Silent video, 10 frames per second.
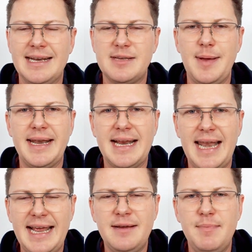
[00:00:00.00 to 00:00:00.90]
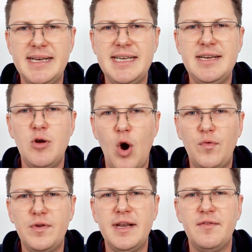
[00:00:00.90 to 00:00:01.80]
dass wir einen gleichmäßigen,
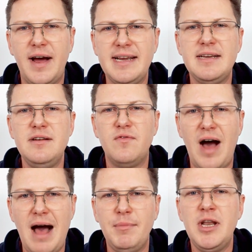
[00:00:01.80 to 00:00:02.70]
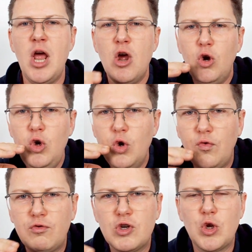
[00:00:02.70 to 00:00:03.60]
offenen, weichen, warmen
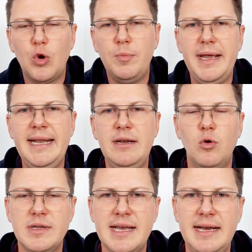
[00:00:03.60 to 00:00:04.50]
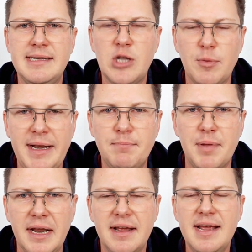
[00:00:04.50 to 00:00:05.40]
Luftstrom in unser Instrument
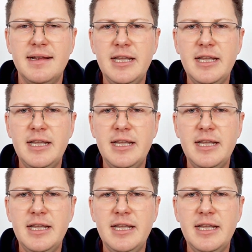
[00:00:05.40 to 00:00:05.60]
bringen.